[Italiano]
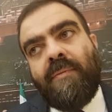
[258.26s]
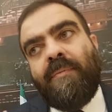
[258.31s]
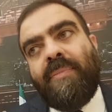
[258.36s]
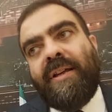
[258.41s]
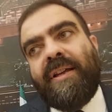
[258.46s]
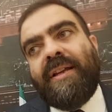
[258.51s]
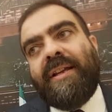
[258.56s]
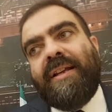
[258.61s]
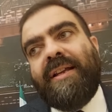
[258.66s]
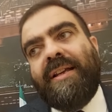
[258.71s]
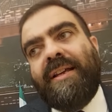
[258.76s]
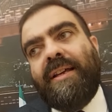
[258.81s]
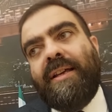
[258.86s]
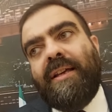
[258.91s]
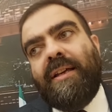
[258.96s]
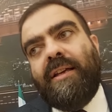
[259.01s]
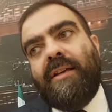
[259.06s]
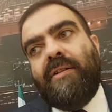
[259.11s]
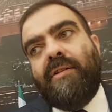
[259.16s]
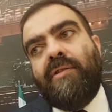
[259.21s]

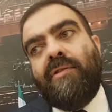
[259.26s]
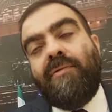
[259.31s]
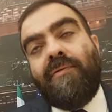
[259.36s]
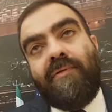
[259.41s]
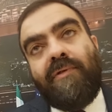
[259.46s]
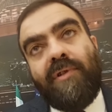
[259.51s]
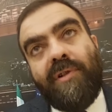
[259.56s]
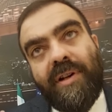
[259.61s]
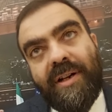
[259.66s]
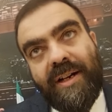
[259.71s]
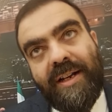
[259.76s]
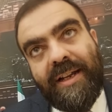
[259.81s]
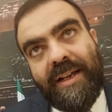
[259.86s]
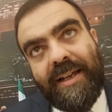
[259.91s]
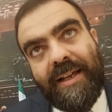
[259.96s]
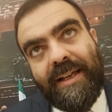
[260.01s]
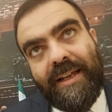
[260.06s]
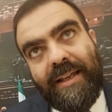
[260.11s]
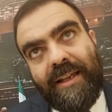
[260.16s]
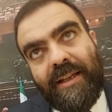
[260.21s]
perché non
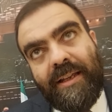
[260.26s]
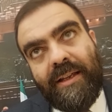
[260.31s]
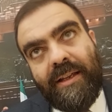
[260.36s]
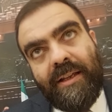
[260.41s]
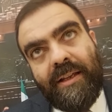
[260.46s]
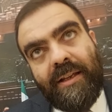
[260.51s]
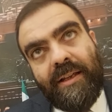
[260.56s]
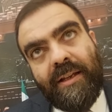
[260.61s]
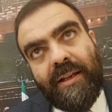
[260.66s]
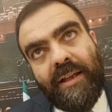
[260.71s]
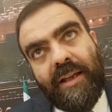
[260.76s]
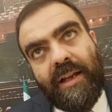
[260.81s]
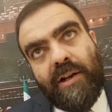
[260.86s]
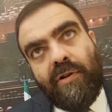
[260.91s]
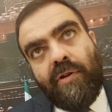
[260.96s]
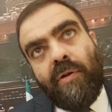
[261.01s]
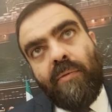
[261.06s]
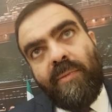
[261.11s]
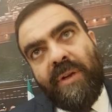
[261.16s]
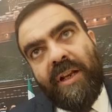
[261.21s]
vorrei che il
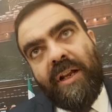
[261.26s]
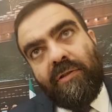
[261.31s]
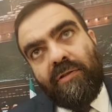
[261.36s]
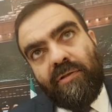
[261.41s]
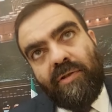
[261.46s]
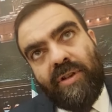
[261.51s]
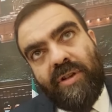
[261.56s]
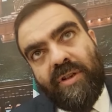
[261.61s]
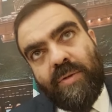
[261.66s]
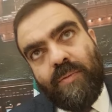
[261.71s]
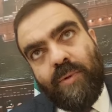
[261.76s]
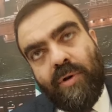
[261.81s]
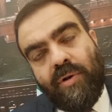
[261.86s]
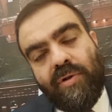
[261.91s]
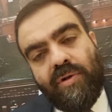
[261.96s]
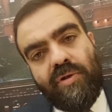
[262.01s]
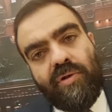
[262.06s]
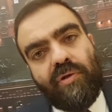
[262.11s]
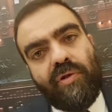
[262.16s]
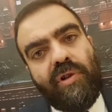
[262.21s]
combinato
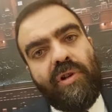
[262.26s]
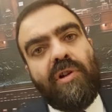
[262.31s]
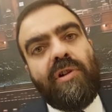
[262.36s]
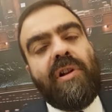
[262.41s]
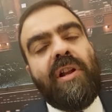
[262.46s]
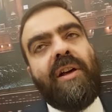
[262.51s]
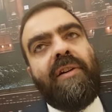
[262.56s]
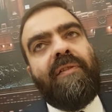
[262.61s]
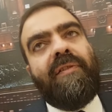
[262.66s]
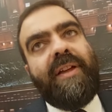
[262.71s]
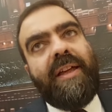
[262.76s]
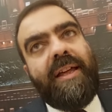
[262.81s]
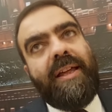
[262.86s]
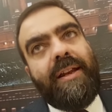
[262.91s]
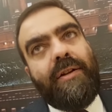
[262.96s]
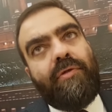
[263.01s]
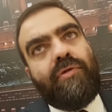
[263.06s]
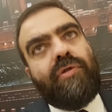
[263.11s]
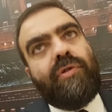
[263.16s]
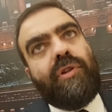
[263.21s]
disposto di non
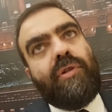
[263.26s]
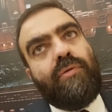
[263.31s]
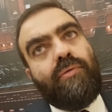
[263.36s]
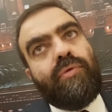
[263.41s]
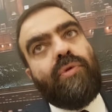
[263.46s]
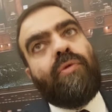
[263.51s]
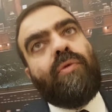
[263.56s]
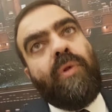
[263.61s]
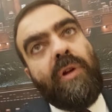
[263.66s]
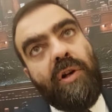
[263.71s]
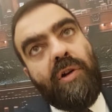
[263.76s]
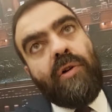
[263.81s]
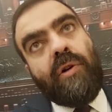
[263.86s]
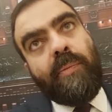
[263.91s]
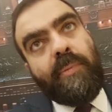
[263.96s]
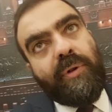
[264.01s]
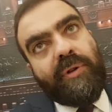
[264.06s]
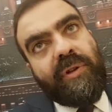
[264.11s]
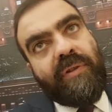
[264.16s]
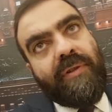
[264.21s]
aver ottenuto quello che
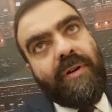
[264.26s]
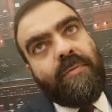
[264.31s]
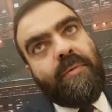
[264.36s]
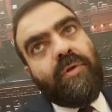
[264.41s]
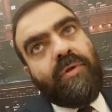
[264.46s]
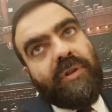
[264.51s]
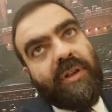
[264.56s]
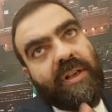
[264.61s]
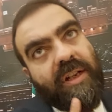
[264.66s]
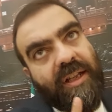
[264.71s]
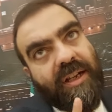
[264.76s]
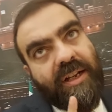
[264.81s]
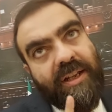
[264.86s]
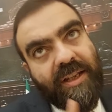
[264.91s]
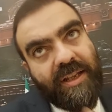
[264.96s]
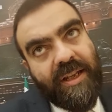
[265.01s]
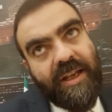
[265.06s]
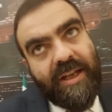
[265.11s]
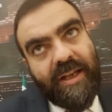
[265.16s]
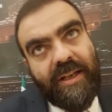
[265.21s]
potevamo ottenere
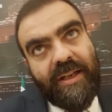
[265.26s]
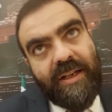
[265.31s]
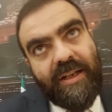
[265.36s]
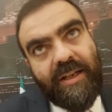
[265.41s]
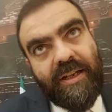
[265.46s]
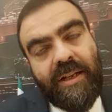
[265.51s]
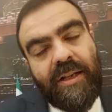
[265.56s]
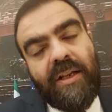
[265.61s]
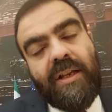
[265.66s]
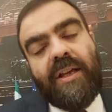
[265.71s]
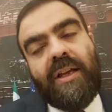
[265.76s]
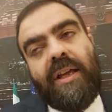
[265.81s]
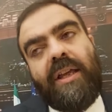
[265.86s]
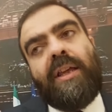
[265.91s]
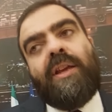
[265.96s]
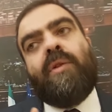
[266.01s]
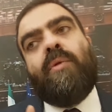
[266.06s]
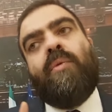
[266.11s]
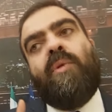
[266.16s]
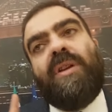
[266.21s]
ieri
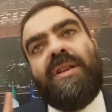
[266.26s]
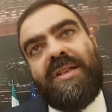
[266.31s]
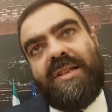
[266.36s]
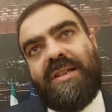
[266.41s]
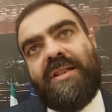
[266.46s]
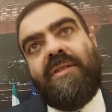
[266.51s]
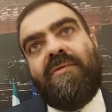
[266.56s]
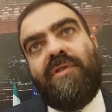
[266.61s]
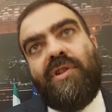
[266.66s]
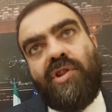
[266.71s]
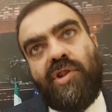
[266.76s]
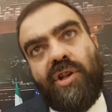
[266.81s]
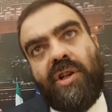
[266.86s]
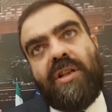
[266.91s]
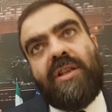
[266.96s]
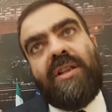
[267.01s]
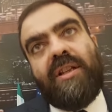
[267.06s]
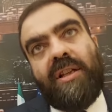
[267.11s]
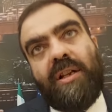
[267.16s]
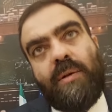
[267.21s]
e questa
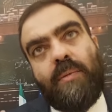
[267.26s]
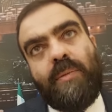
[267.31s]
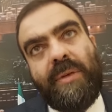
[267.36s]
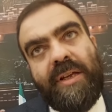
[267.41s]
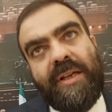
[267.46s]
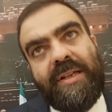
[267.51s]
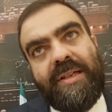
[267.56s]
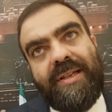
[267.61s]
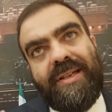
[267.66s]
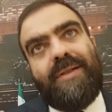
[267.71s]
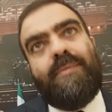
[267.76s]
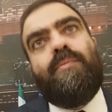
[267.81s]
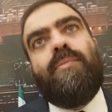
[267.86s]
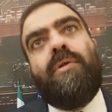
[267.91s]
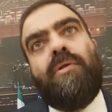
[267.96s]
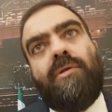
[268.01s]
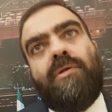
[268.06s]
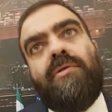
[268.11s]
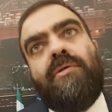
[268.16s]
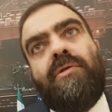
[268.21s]
vicenda del MES
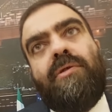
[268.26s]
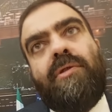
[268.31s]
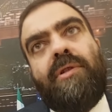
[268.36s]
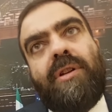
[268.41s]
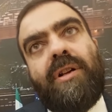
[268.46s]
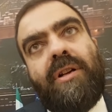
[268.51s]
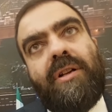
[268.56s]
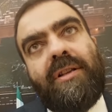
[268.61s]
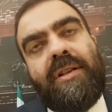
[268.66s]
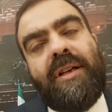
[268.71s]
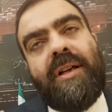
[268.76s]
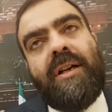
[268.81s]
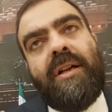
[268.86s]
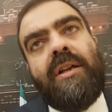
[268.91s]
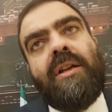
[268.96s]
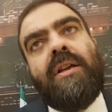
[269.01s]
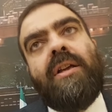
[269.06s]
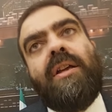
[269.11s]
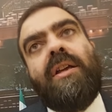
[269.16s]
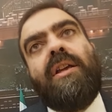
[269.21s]
portino in
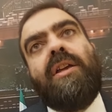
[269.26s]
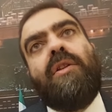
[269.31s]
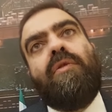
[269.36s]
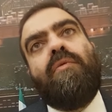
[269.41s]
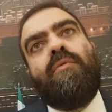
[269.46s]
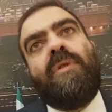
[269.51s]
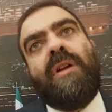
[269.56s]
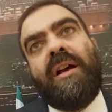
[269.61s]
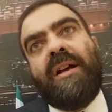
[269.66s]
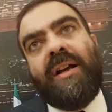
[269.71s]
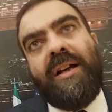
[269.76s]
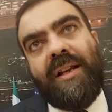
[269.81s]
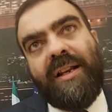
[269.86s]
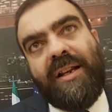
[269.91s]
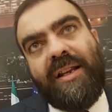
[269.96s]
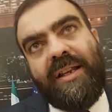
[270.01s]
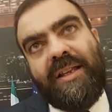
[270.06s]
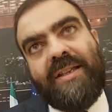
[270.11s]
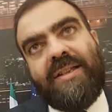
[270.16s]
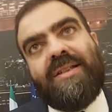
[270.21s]
realtà in una
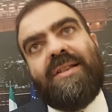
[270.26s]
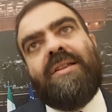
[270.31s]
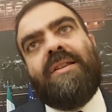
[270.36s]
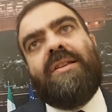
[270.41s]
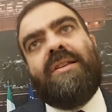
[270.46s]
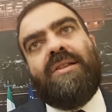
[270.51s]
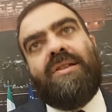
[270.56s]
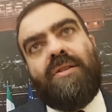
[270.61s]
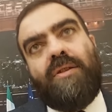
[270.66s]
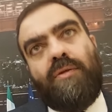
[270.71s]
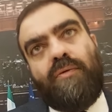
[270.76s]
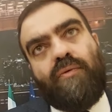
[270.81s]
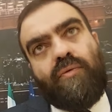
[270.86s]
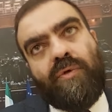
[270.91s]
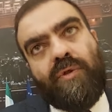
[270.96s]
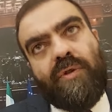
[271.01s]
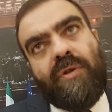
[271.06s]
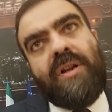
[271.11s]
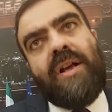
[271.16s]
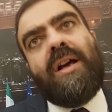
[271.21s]
crisi
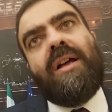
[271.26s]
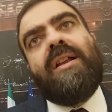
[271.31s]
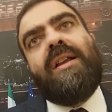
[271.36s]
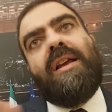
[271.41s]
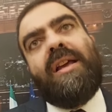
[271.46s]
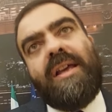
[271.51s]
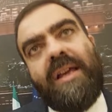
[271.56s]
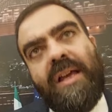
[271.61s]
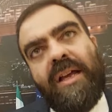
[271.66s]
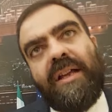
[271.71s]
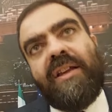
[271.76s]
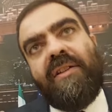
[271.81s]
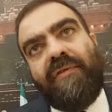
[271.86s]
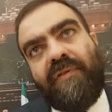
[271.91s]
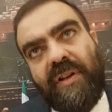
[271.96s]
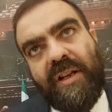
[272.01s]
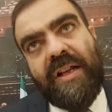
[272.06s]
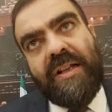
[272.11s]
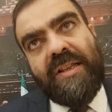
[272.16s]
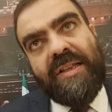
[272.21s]
istituzionale e anche
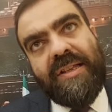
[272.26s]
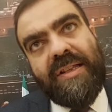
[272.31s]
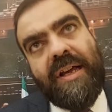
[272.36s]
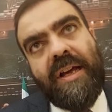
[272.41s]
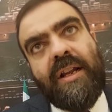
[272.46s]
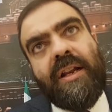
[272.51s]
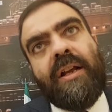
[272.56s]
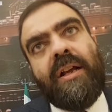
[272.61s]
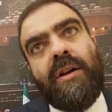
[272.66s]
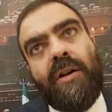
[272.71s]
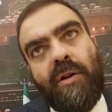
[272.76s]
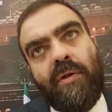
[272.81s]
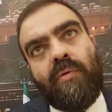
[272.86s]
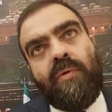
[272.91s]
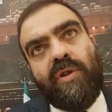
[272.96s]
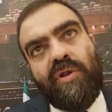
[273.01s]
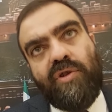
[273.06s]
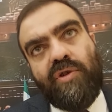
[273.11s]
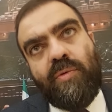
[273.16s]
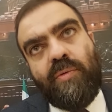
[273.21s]
finanziaria
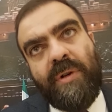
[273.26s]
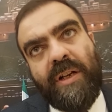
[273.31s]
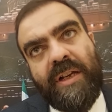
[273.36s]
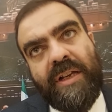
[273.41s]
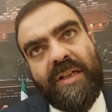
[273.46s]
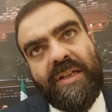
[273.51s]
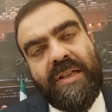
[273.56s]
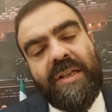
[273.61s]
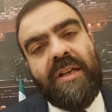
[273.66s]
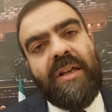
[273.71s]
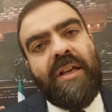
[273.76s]
questo Paese.